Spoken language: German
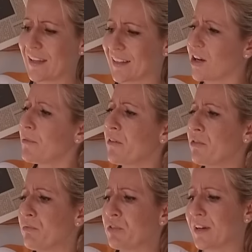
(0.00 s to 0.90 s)
Ich glaube auch
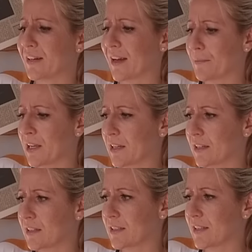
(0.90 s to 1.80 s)
500 Gramm da
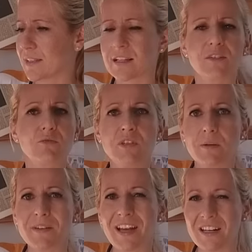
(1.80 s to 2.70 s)
drin ist jetzt ganz gut,
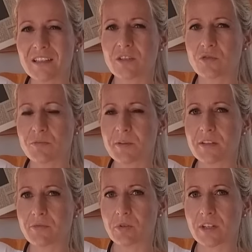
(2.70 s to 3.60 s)
damit alles
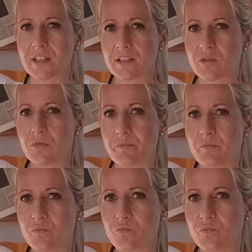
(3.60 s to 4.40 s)
knusprig wird ringsrum.